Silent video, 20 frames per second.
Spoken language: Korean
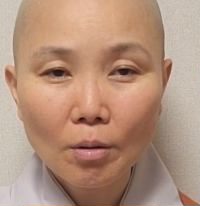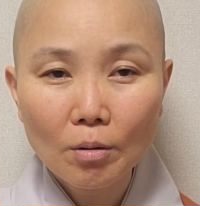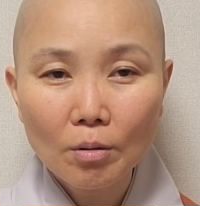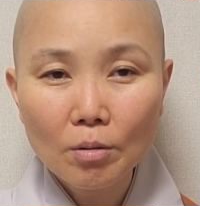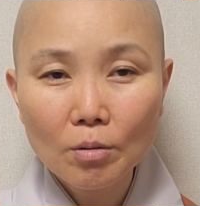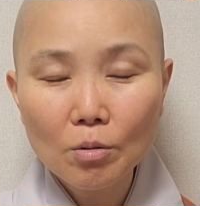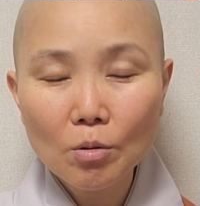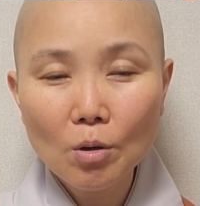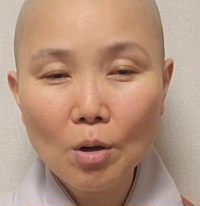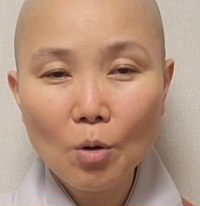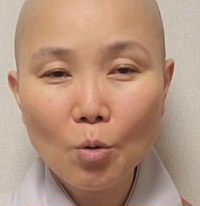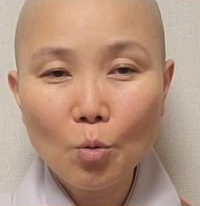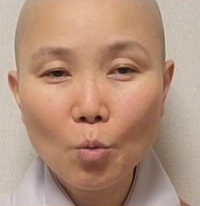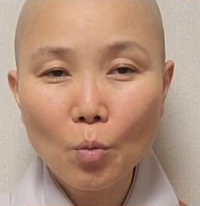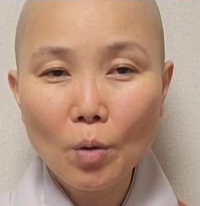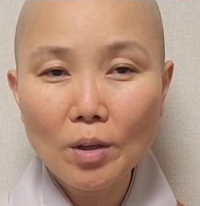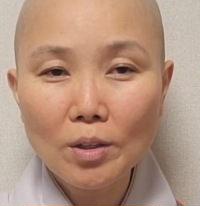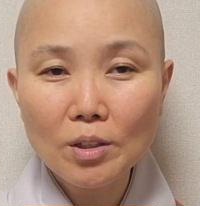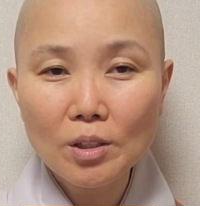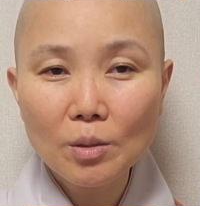그거 갖고
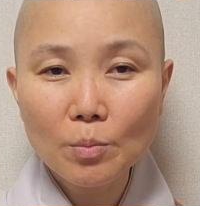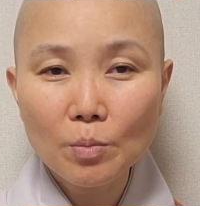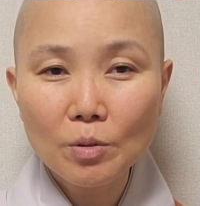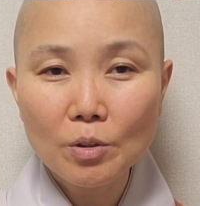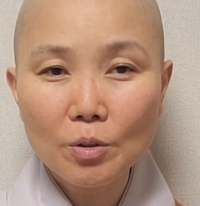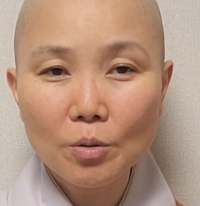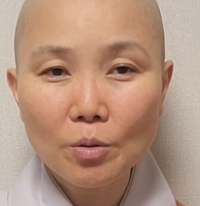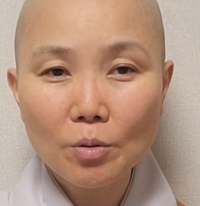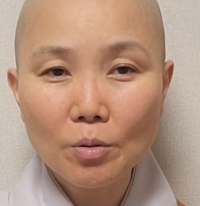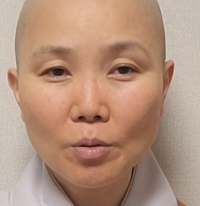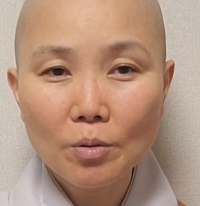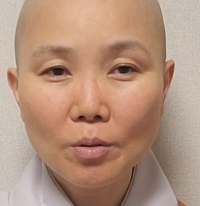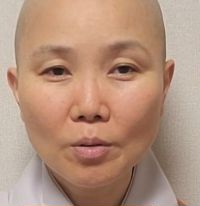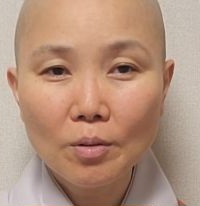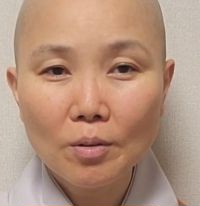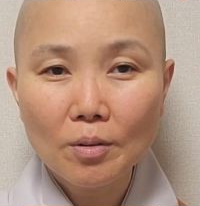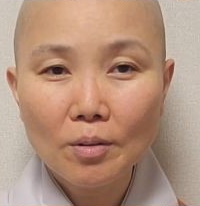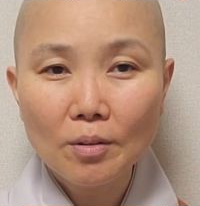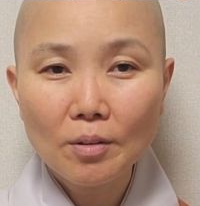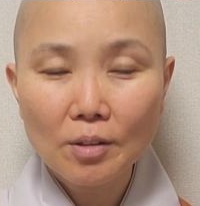왜 시비죠? 알겠습니다,
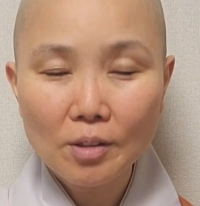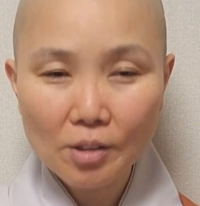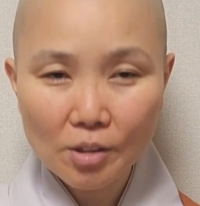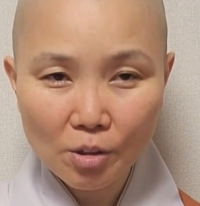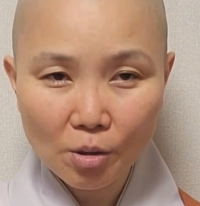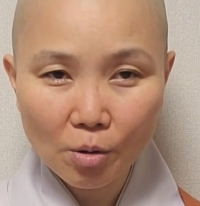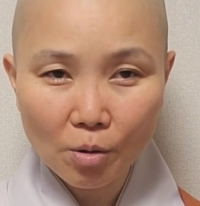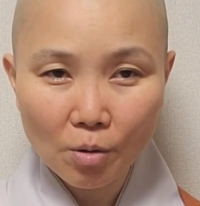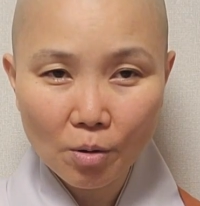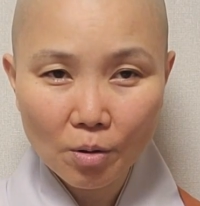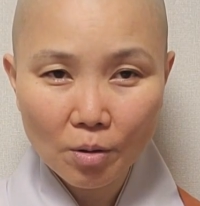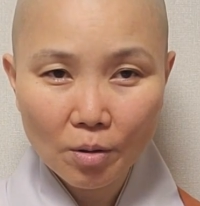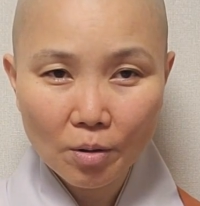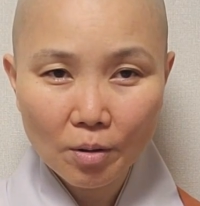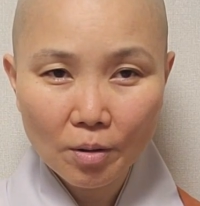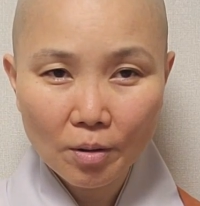스님. 그쵸?